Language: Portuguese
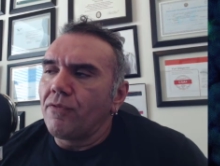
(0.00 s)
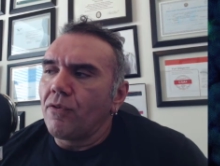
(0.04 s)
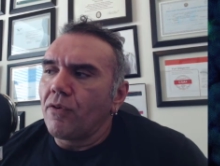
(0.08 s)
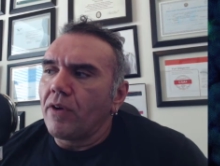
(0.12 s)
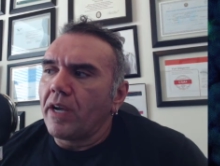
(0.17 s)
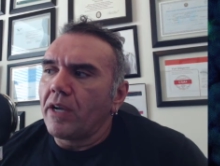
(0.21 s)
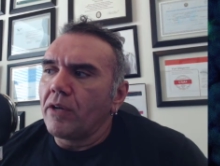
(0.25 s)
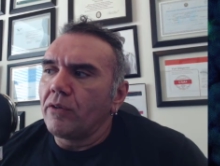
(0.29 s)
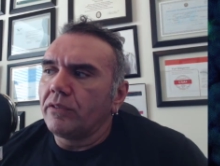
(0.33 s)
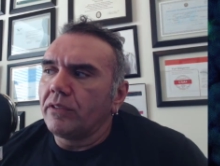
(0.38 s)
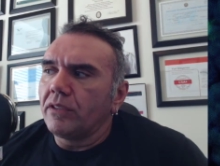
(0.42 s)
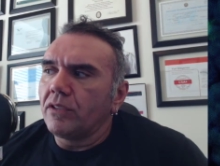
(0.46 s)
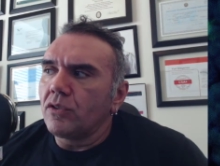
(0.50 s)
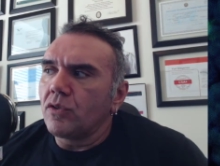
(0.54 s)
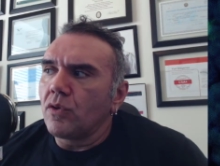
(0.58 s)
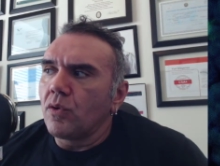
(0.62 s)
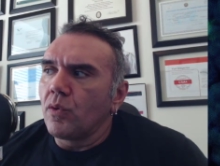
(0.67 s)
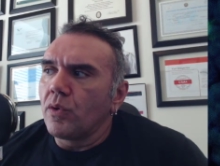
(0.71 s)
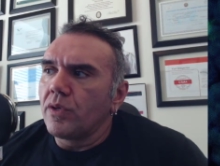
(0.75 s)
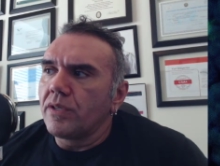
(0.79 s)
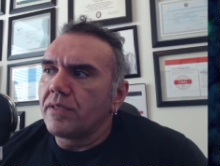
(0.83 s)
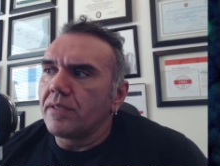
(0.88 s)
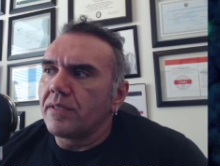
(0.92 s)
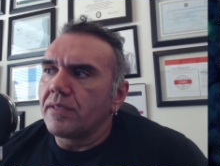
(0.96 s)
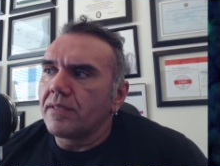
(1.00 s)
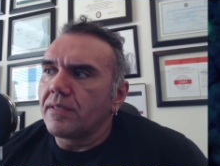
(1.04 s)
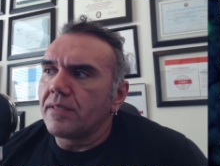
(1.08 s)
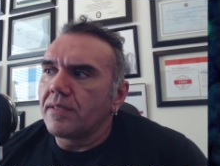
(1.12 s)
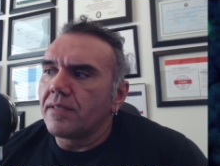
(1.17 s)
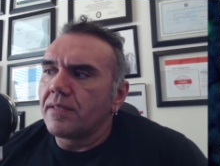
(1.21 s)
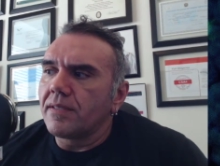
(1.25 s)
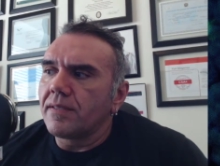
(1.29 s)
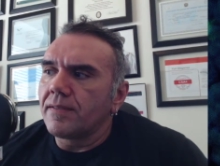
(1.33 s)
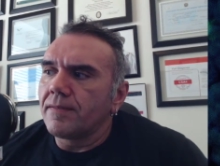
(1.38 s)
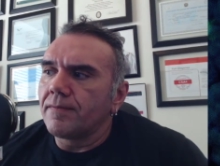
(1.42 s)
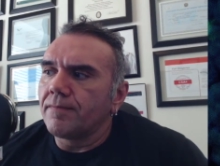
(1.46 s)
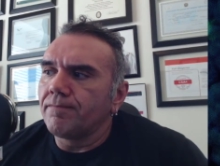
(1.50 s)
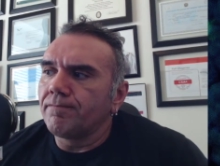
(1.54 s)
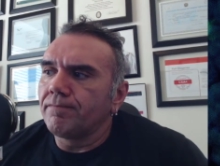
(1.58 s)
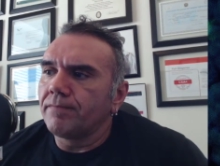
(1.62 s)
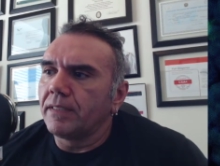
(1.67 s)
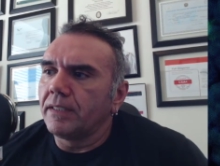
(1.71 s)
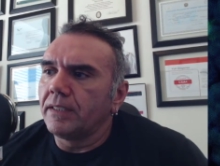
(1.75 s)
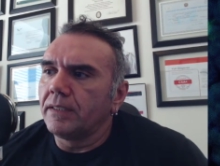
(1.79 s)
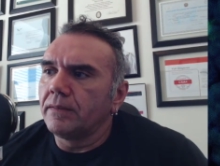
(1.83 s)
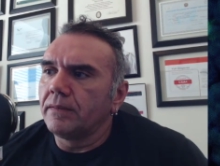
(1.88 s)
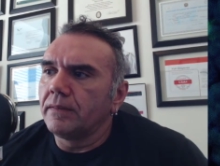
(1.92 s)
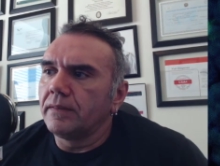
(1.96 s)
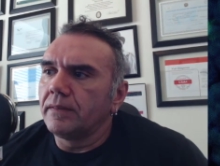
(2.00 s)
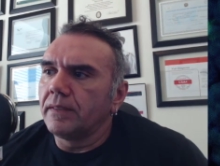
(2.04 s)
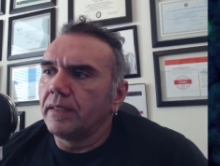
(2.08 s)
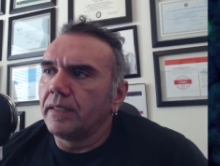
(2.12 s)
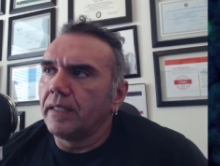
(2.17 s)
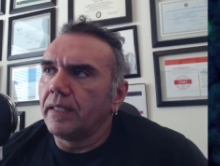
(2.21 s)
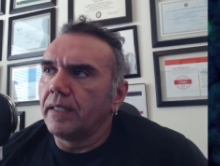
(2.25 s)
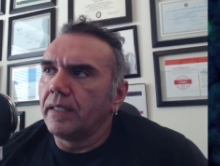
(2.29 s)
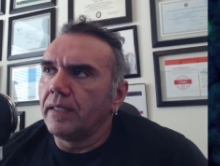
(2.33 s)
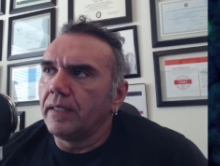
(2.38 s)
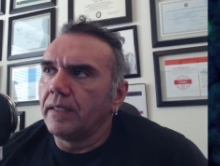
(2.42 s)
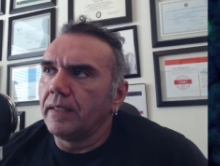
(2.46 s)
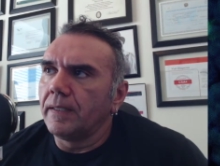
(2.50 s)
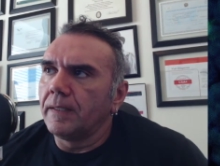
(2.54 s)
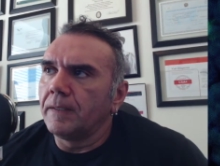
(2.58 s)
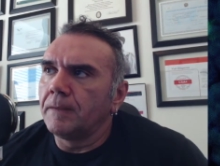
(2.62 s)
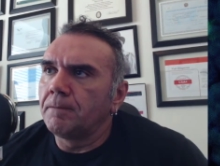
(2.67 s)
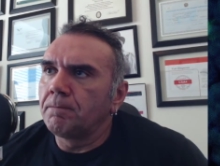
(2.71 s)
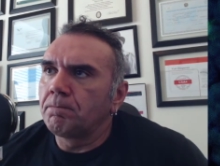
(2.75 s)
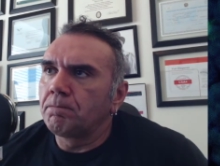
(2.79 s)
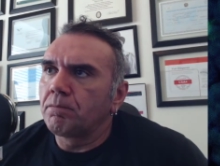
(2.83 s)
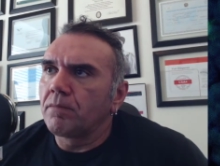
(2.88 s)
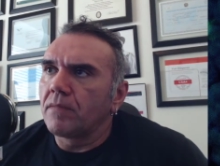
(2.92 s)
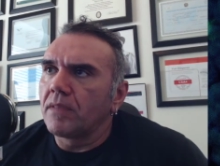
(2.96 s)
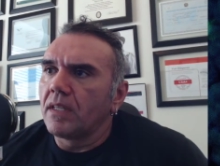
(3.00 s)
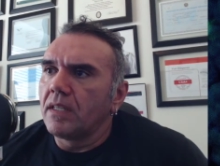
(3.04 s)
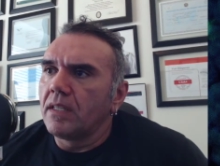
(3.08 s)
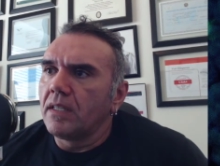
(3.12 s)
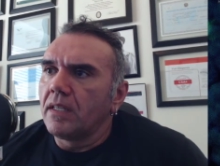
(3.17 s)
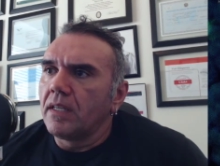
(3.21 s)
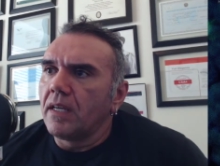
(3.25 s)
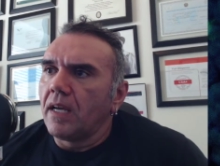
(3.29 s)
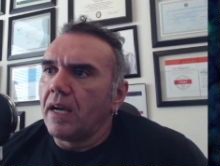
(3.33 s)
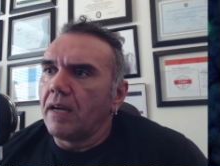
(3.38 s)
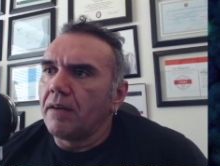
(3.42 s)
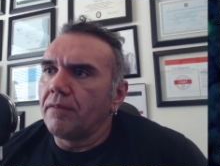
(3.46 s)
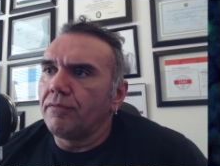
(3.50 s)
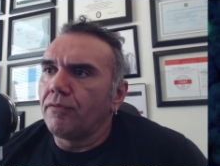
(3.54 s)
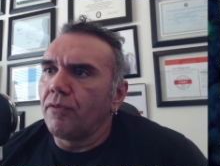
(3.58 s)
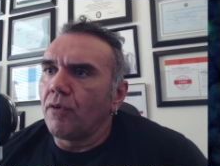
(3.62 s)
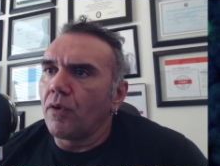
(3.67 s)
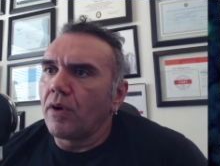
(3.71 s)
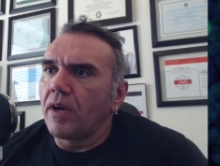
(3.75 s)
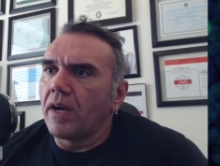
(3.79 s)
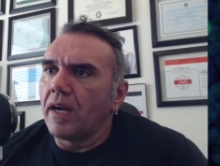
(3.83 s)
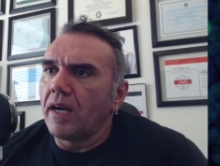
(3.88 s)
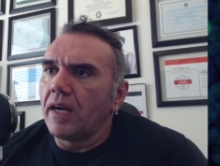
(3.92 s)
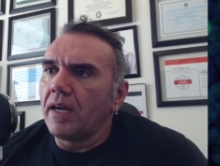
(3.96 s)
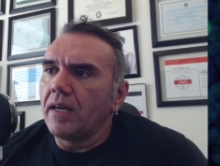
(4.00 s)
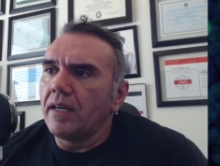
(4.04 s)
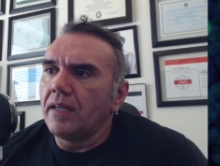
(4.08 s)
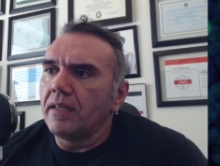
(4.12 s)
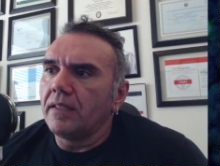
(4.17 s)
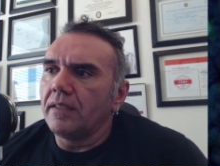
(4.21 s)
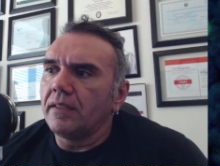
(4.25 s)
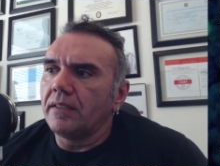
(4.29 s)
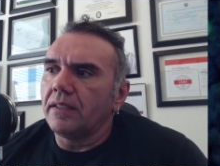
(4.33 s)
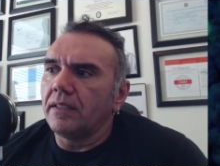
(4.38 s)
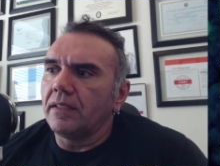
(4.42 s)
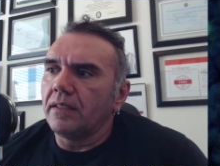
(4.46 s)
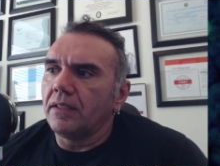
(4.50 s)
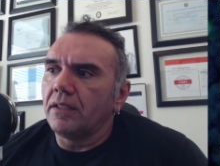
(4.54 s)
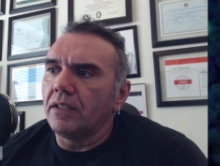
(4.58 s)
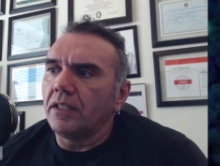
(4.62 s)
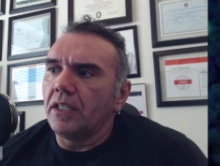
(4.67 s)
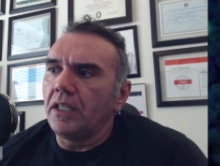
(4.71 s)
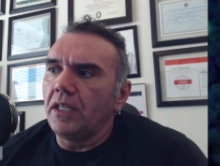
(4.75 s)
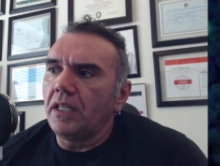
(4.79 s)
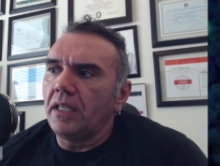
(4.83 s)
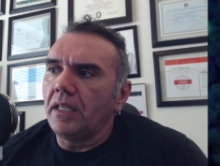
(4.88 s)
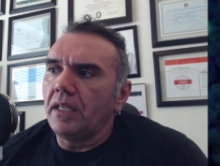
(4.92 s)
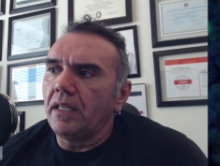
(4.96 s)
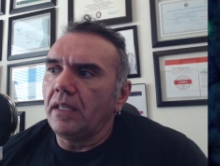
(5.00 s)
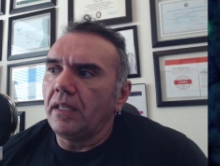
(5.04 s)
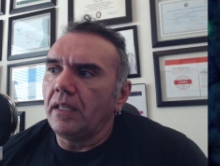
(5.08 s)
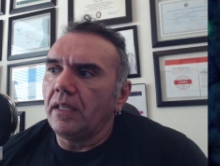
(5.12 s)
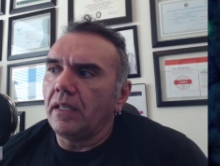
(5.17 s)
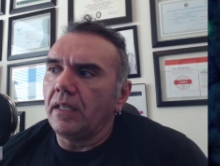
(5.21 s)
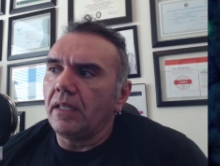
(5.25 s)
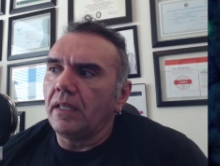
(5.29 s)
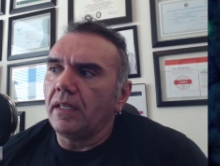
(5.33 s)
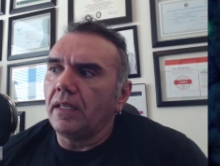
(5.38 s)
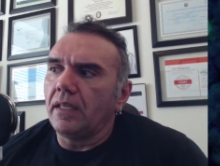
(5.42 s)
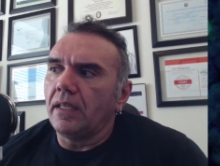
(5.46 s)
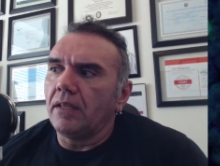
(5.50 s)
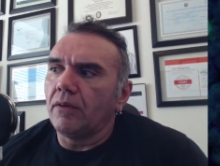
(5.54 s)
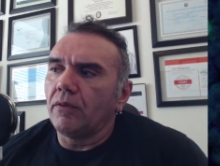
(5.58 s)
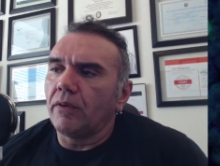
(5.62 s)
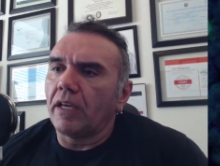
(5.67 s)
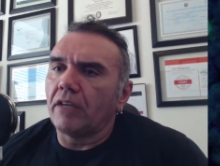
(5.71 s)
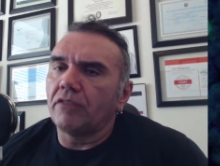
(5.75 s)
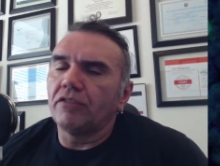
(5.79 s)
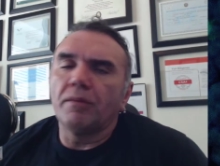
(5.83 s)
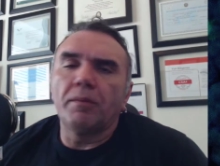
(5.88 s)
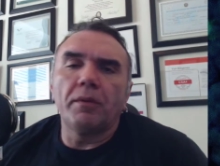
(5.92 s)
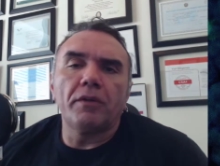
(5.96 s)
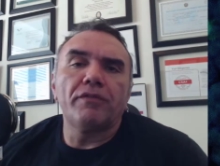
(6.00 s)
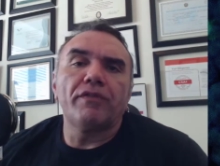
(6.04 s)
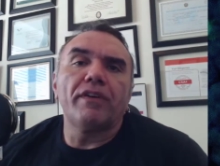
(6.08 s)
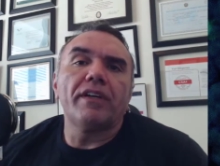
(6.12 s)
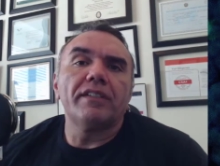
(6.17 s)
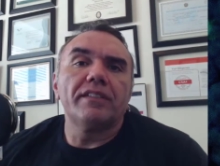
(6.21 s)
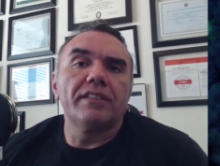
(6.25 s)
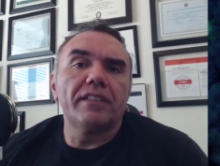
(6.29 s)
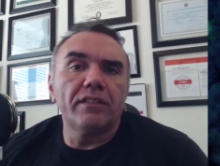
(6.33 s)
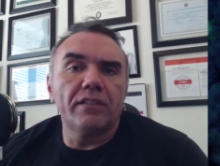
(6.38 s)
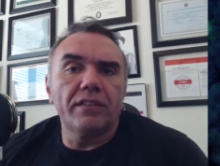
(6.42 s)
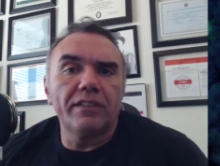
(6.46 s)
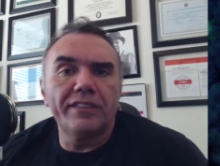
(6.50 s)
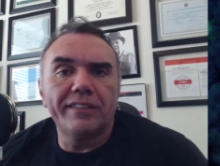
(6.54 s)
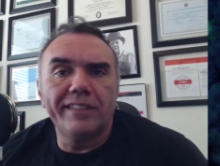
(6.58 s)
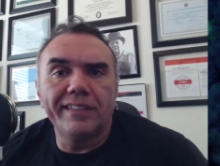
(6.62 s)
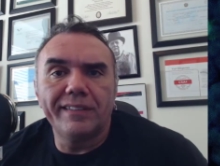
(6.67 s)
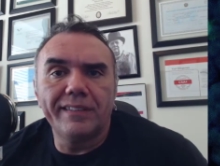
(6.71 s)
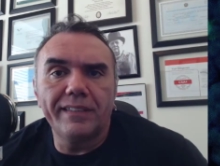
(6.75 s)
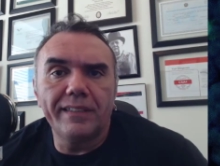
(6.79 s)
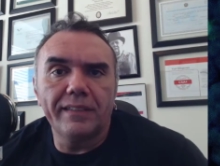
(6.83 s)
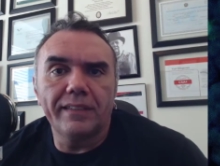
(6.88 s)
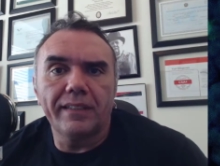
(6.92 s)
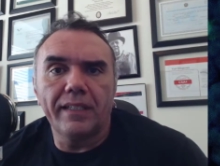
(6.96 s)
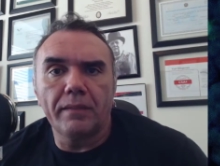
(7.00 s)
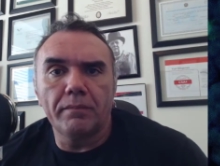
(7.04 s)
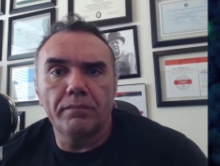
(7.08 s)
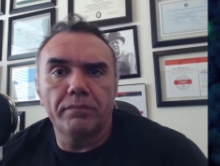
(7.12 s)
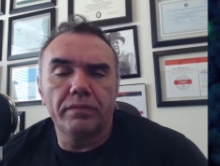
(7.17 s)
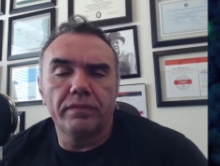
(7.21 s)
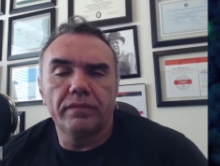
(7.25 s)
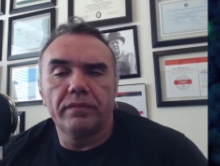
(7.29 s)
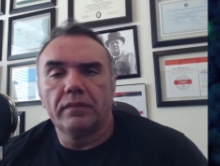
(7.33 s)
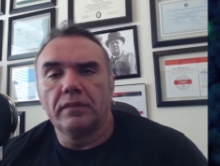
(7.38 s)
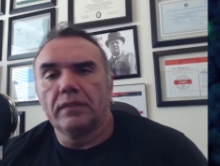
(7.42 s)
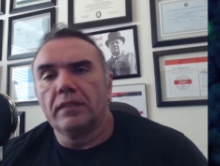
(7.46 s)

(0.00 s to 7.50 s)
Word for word: a focar em outras coisas, entendeu? A, a focar em, em o que, que, você pode fazer durante esse tempo.